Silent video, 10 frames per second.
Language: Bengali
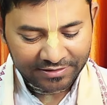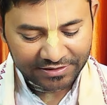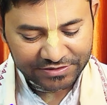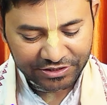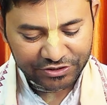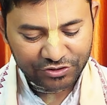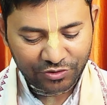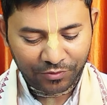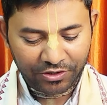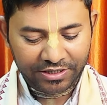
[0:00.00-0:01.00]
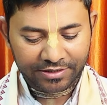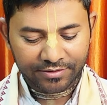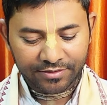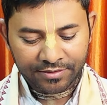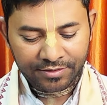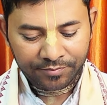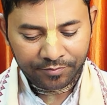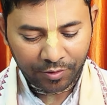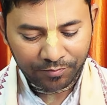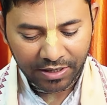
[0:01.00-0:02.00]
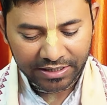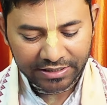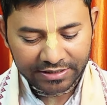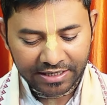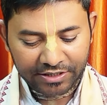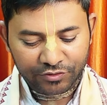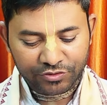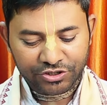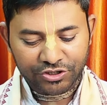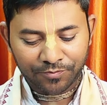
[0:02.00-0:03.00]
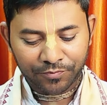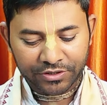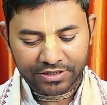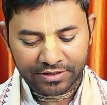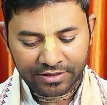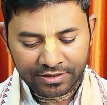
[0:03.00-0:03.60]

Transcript: তাই শ্রীকৃষ্ণ বললেন ব্রহ্মা এই একাদশী সম্পর্কে